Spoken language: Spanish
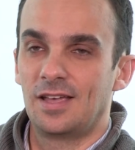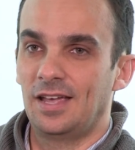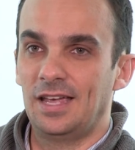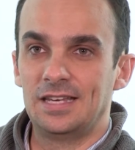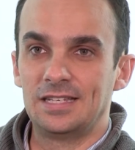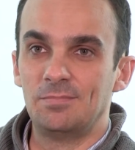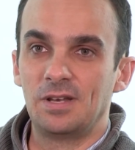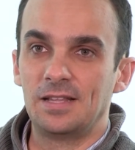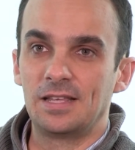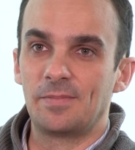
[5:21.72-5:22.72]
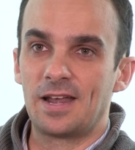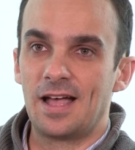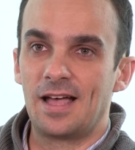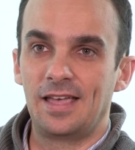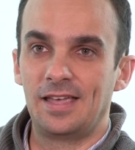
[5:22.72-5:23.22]
eh, simplemente
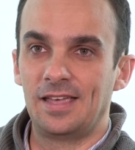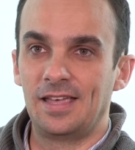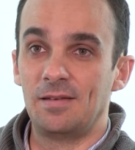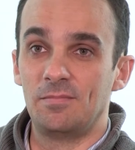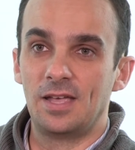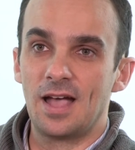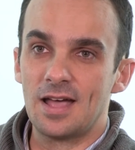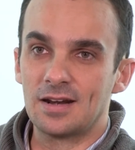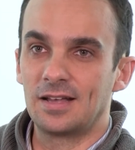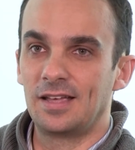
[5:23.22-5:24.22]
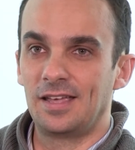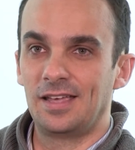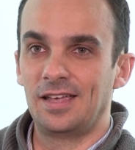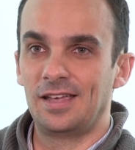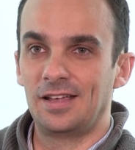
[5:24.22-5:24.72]
para eh, enviar
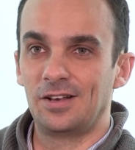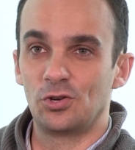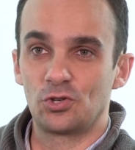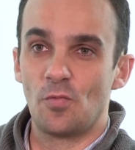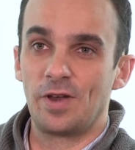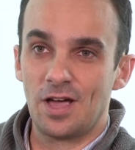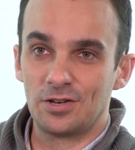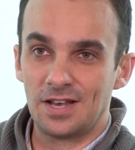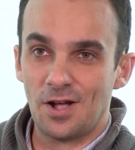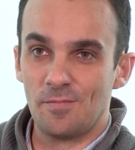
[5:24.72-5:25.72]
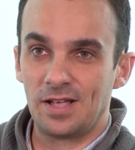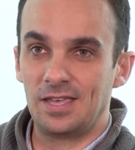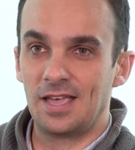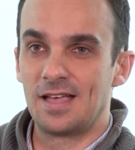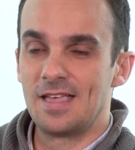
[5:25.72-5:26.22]
eh, los comunicados de la
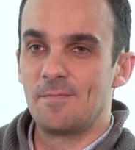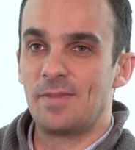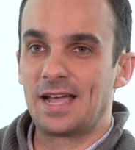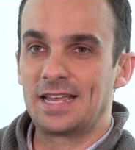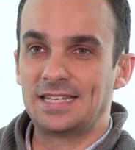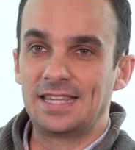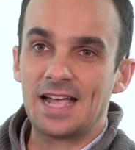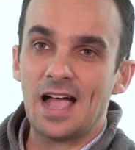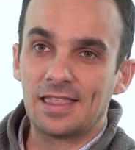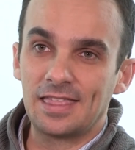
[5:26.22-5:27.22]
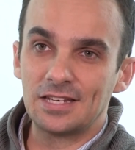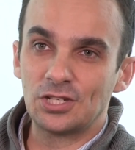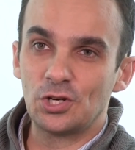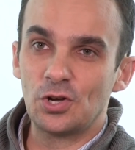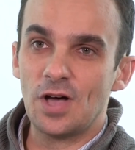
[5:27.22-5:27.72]
compañía, para que se tenga
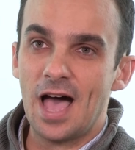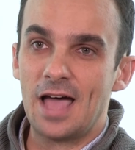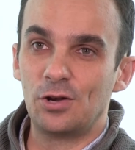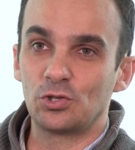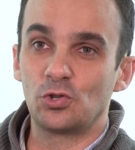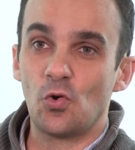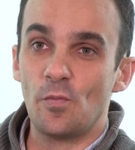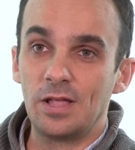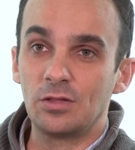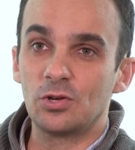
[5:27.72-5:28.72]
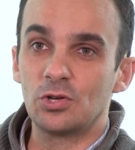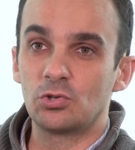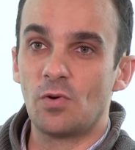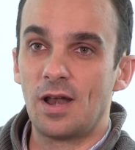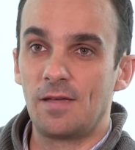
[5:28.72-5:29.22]
acceso a los
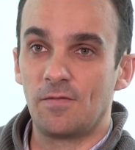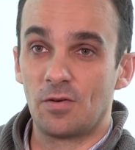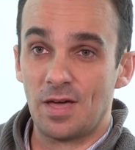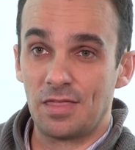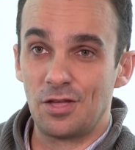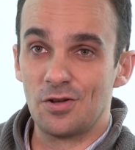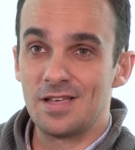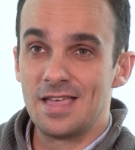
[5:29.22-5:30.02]
documentos o a la información